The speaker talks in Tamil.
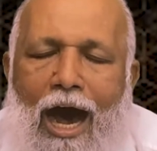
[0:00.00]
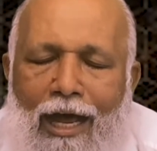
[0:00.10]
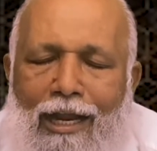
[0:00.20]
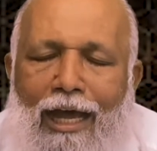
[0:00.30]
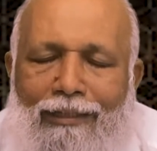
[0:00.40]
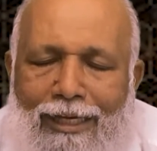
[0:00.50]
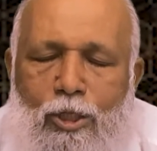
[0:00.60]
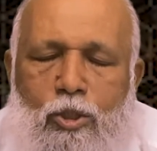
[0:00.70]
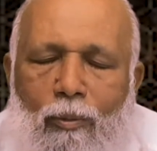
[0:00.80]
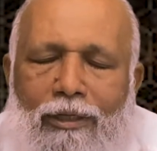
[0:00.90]
ஆனால் அதே
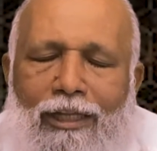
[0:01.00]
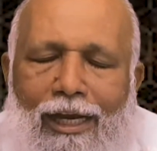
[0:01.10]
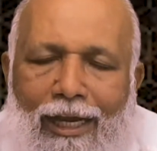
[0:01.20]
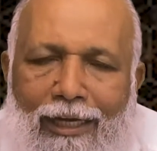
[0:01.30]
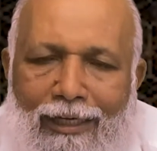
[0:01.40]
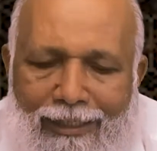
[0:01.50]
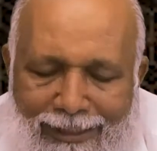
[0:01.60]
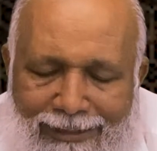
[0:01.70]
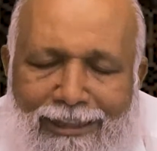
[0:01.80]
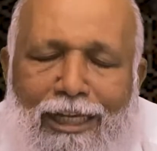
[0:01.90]
சமயத்தில்
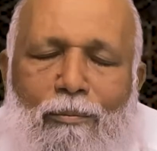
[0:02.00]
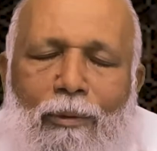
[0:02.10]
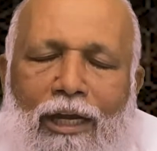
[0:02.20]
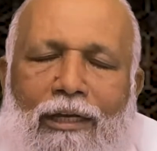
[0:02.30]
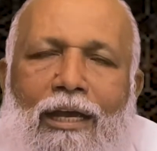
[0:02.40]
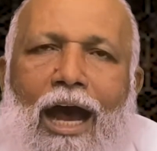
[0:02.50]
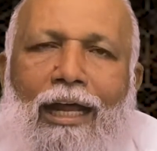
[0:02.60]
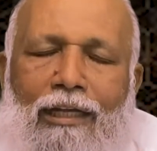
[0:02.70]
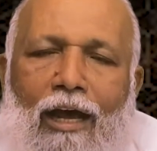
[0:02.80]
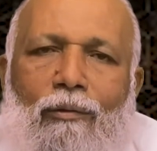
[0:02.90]
டிசன்மெண்ட்
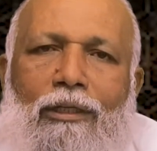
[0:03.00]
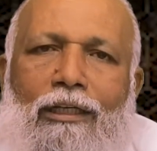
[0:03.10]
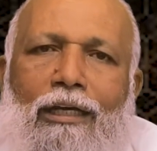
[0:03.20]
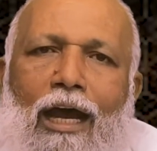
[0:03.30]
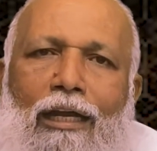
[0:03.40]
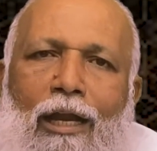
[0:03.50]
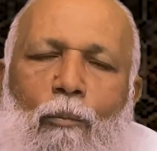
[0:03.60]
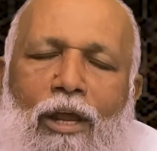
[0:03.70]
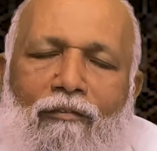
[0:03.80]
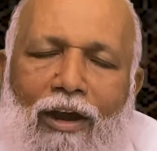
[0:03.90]
அதாவது
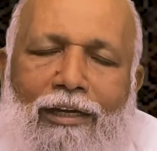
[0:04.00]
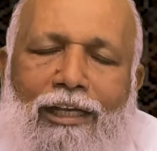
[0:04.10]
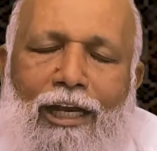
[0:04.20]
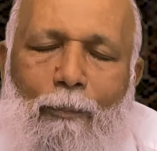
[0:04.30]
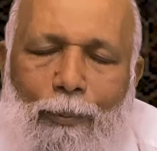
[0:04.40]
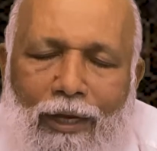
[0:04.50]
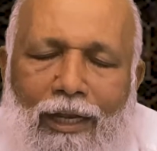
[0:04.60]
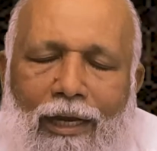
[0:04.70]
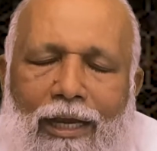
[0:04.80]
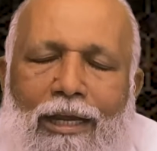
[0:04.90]
நம்முடைய வாழ்க்கையில
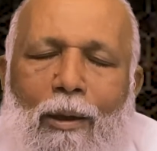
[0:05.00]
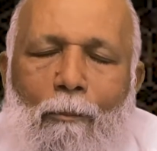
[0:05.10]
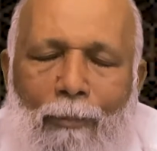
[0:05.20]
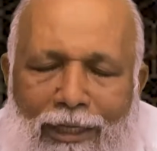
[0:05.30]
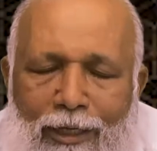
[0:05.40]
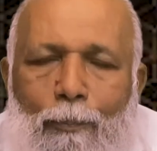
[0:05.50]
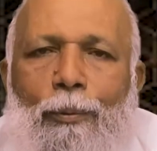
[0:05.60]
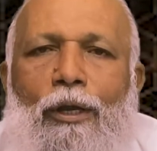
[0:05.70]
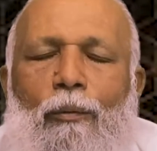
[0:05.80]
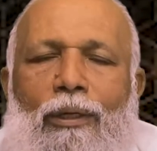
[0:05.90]
பிறரை
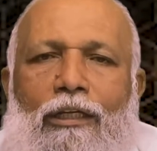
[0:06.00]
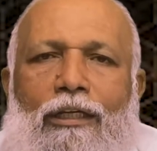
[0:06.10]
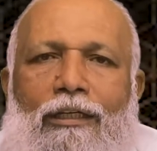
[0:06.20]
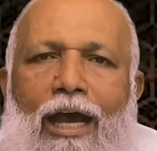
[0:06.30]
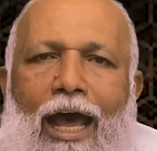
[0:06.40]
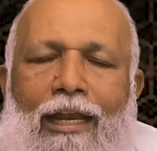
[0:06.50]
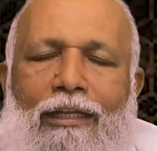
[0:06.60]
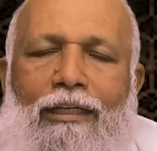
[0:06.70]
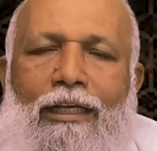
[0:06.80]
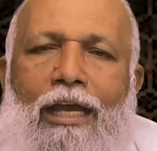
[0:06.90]
மதிப்பிடுவது
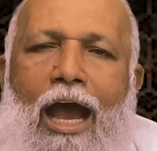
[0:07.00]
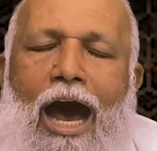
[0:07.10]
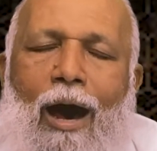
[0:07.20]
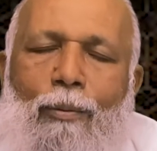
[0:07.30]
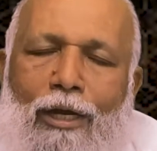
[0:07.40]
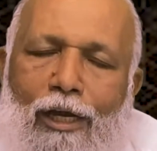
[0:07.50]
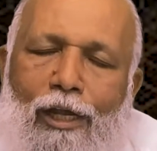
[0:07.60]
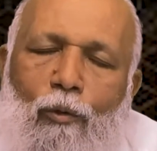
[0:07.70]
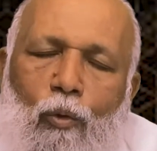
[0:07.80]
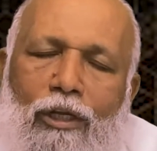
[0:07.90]
அல்லது
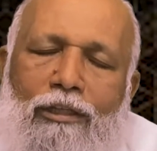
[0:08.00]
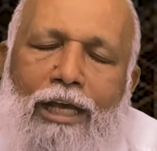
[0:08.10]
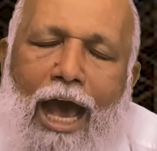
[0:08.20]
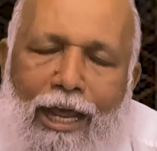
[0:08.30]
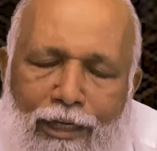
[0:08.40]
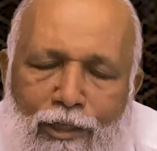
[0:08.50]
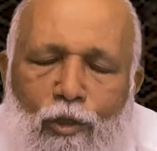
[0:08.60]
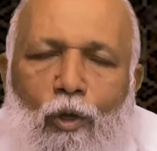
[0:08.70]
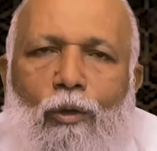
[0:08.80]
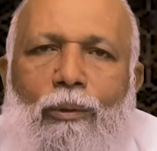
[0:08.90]
அவர்களை குறித்து அறிந்து
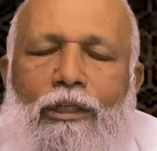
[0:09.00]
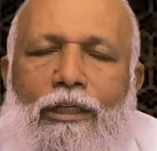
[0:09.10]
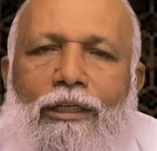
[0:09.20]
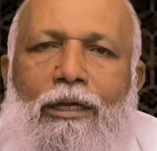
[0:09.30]
கொள்வது